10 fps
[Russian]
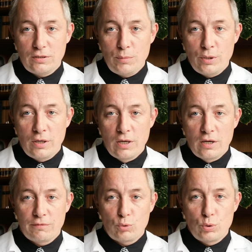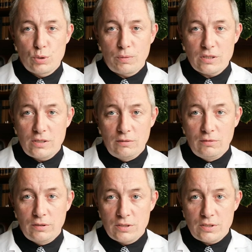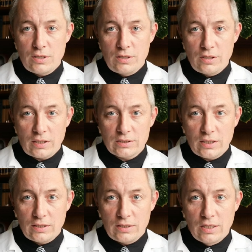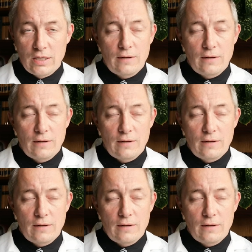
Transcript: Именно в той же последовательности нарастает